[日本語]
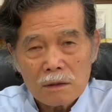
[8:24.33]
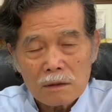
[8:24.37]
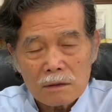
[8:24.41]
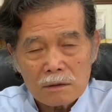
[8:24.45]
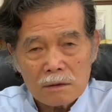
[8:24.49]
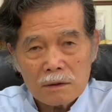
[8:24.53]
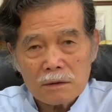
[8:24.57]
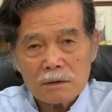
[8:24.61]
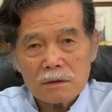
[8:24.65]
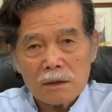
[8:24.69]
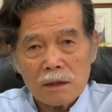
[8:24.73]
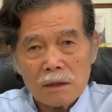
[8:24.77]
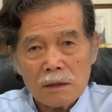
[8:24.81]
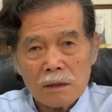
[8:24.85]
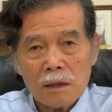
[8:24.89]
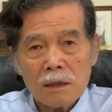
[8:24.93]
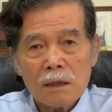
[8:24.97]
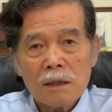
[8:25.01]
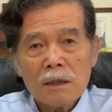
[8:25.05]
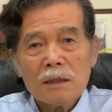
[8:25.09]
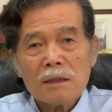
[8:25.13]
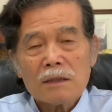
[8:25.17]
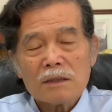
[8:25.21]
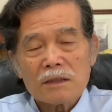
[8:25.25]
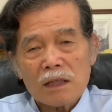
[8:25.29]
ですから
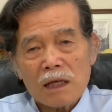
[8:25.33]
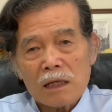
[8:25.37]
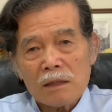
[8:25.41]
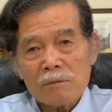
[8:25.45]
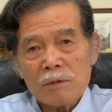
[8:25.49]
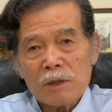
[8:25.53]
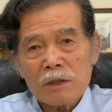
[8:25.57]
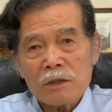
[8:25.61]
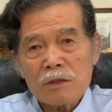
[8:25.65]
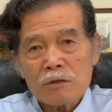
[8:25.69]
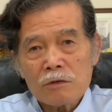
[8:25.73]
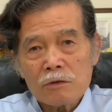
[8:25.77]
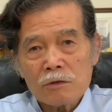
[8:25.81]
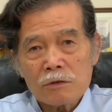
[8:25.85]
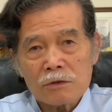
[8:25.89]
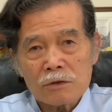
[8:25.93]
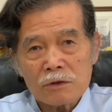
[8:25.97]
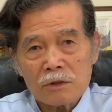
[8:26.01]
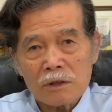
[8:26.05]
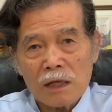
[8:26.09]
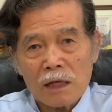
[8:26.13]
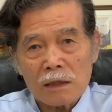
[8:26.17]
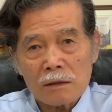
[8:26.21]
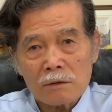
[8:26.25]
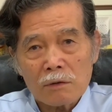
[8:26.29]
催眠中枢
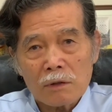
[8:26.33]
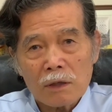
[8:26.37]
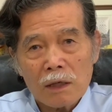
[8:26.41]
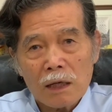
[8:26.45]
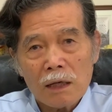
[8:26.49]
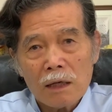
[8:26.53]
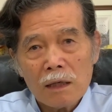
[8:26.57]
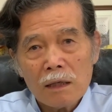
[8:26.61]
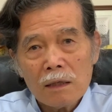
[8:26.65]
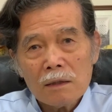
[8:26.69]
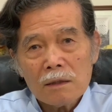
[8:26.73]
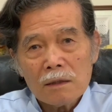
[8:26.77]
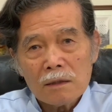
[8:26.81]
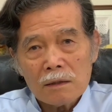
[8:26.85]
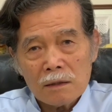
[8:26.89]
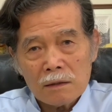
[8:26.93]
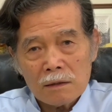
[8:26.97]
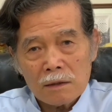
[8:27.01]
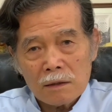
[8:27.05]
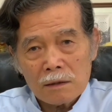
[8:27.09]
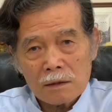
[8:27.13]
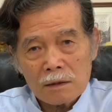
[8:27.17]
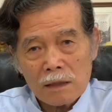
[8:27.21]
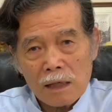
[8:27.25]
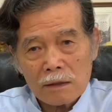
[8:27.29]
であるとか、う
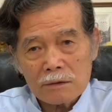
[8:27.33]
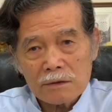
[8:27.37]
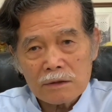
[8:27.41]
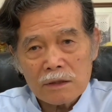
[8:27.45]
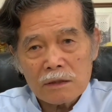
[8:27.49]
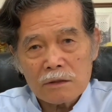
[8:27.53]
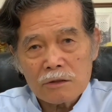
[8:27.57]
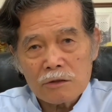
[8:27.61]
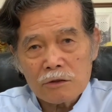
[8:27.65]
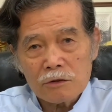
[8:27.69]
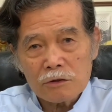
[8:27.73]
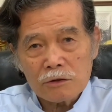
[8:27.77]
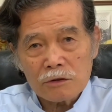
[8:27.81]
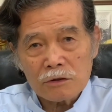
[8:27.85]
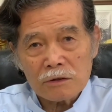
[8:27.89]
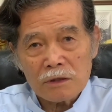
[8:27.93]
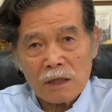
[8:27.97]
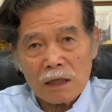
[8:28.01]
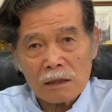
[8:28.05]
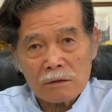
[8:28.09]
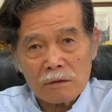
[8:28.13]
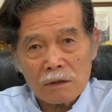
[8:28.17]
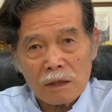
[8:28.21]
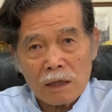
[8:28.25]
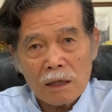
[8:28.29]
ん、覚醒中枢で
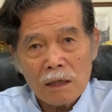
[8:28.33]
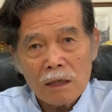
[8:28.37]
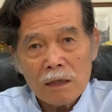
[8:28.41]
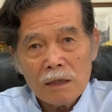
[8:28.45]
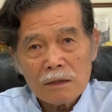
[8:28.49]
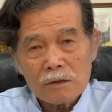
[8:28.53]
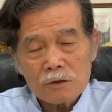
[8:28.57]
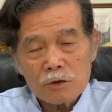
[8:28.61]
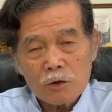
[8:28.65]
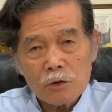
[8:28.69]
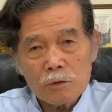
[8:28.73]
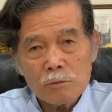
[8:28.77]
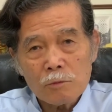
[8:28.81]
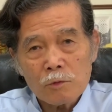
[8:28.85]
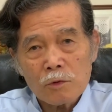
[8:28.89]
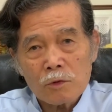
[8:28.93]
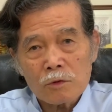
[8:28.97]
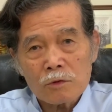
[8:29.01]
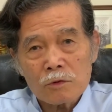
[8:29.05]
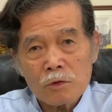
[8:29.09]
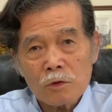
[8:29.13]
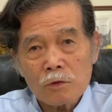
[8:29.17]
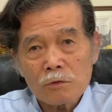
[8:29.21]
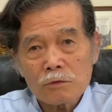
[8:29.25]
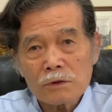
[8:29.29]
あるとかそういうものを
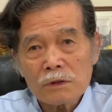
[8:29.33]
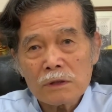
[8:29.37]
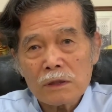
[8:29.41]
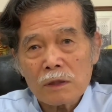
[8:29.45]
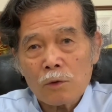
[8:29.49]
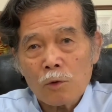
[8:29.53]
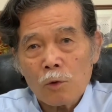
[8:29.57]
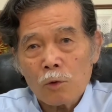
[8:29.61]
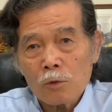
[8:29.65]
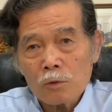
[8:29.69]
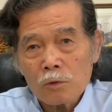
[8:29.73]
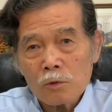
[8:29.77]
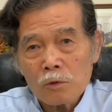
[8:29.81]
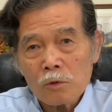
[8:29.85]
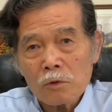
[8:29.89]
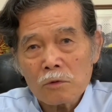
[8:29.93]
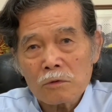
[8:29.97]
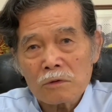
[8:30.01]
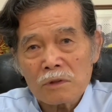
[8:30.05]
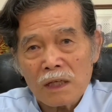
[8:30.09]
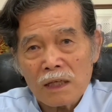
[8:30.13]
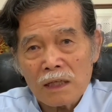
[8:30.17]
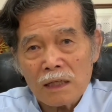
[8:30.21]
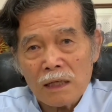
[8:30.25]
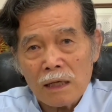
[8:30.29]
上手に
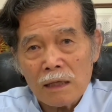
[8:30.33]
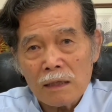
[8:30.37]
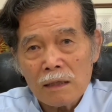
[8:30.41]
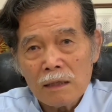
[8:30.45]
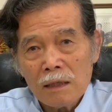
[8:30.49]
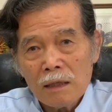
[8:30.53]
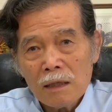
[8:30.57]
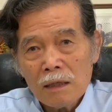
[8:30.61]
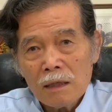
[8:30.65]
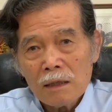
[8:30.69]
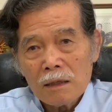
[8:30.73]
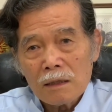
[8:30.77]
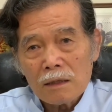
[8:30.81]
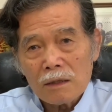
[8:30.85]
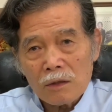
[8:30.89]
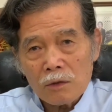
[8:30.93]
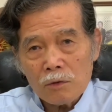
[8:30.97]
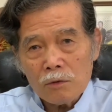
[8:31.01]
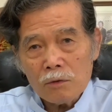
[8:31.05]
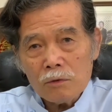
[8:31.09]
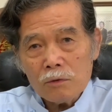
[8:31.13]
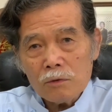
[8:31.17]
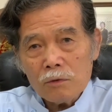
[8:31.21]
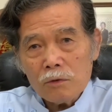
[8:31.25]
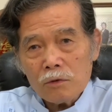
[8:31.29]
コントロールできない
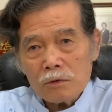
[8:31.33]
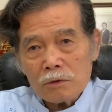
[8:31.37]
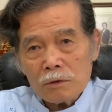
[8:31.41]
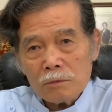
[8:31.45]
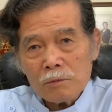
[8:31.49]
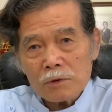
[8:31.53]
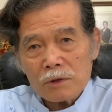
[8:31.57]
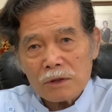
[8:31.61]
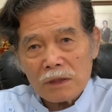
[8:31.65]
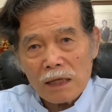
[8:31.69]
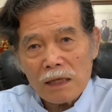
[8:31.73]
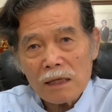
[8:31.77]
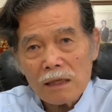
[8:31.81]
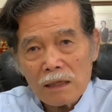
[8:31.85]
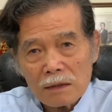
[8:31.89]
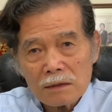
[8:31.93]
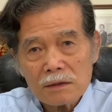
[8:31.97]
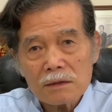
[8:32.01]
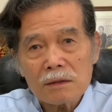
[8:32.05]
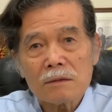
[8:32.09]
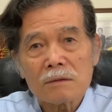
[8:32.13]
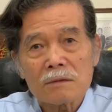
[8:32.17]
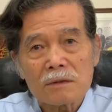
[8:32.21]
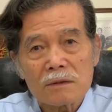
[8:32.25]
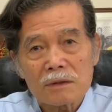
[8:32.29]
両方とも低下し
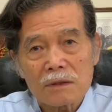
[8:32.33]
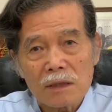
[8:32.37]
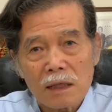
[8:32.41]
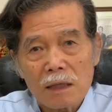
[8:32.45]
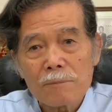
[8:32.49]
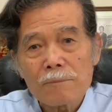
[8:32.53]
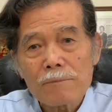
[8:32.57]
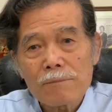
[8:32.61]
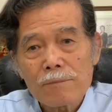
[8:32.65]
てるんですね